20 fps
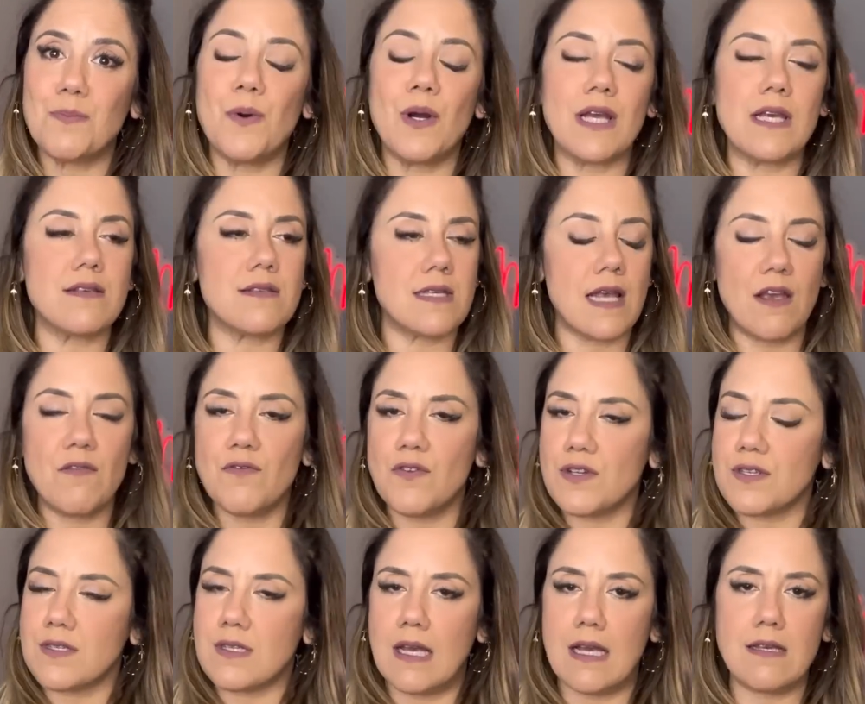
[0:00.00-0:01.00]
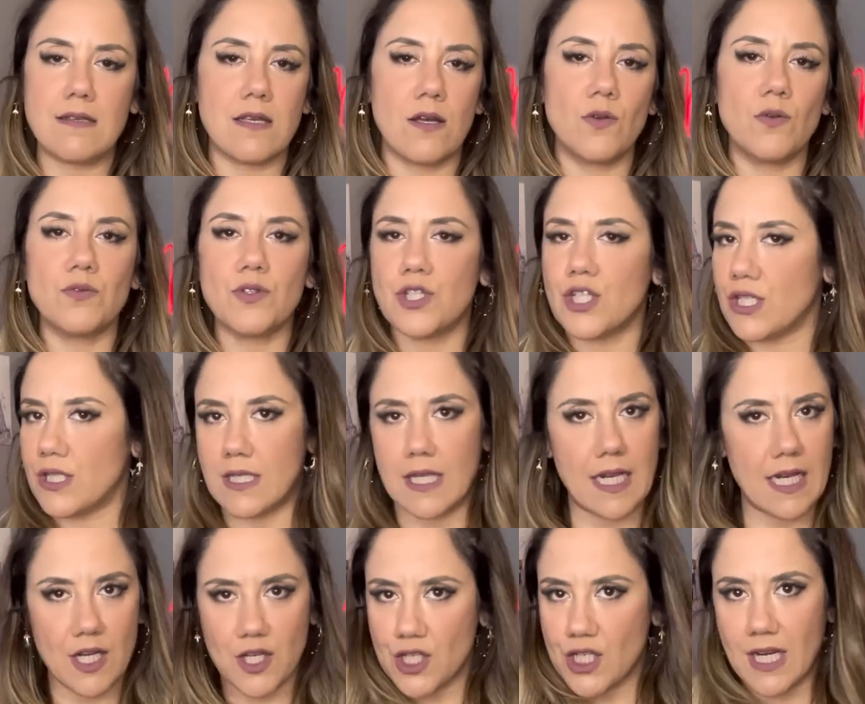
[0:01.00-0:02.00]
porque sem vocês eu não
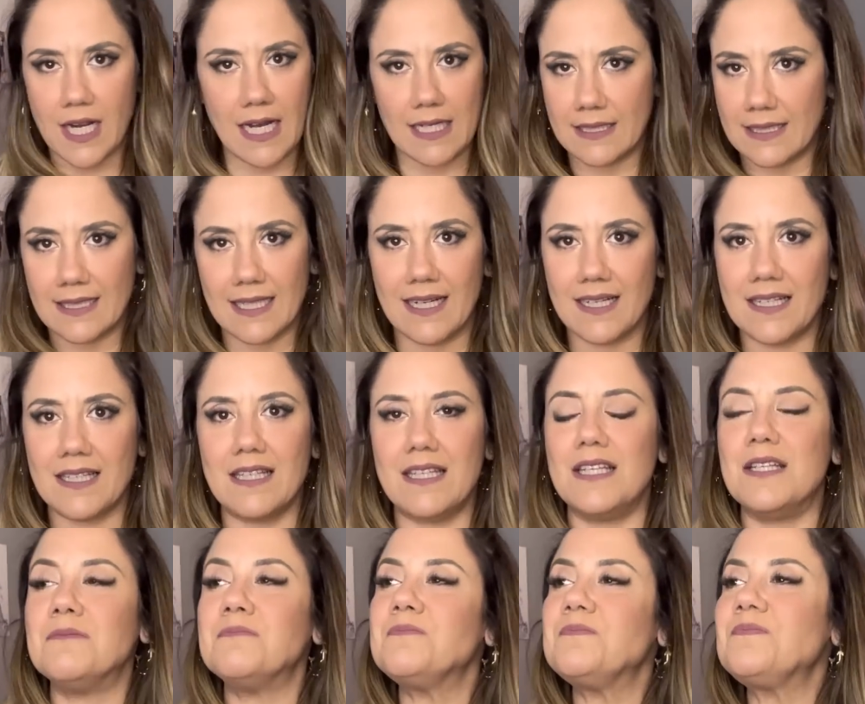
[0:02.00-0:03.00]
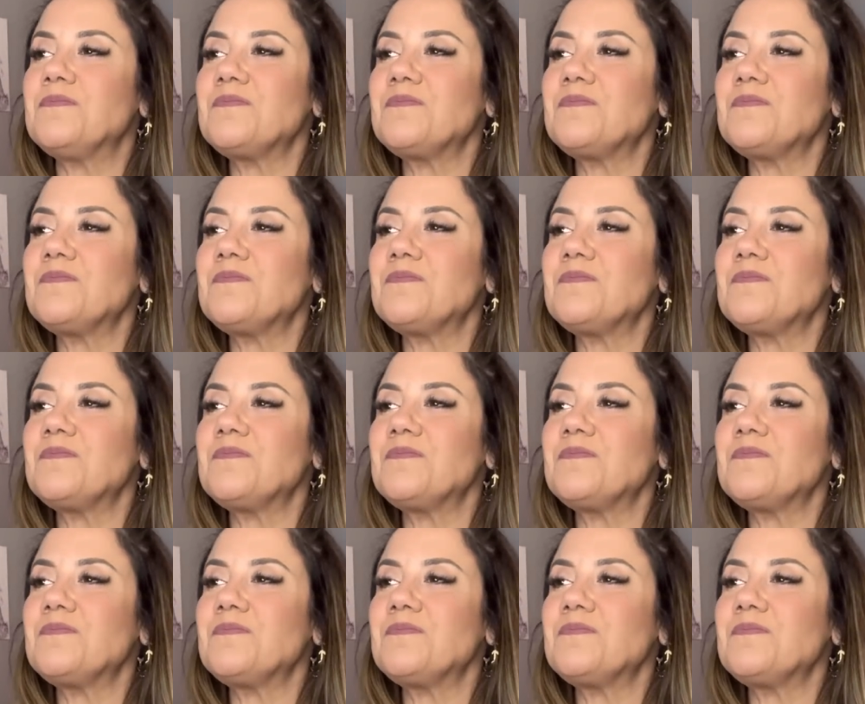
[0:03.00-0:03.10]
teria chegado até aqui.